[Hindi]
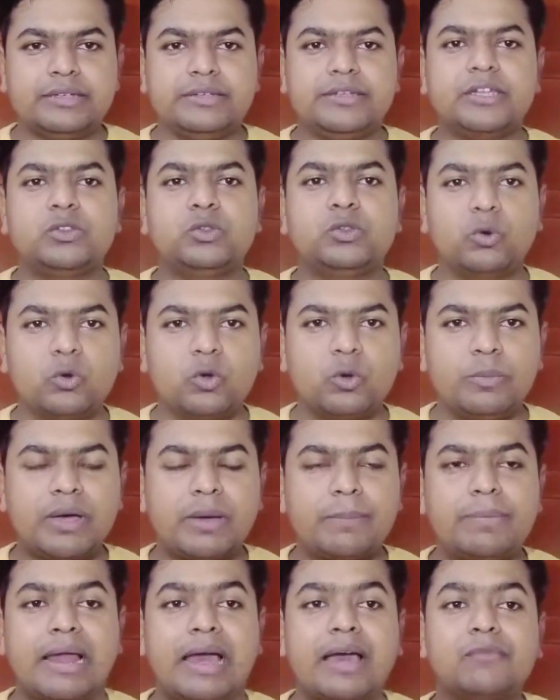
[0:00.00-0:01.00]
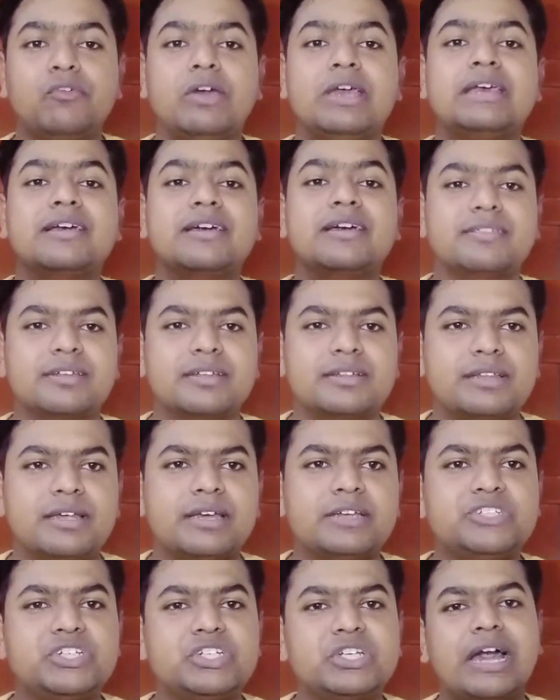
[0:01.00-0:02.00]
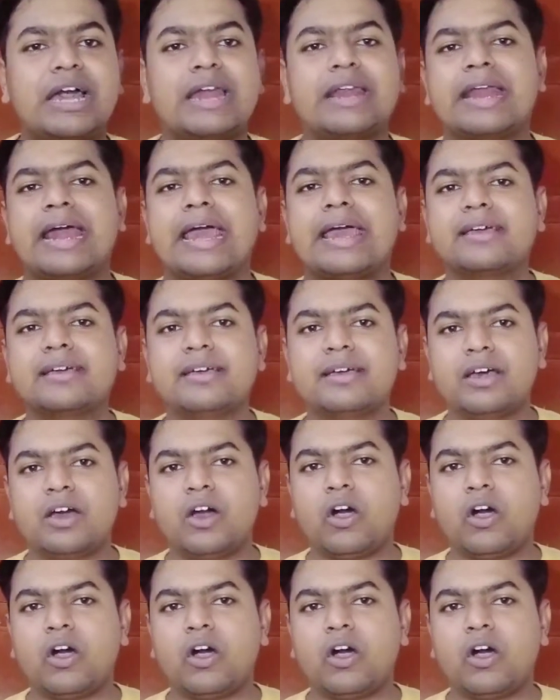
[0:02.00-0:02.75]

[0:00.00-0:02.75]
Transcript: ये दोनों में अप्लाई वही कर सकते हैं जिनका रैंक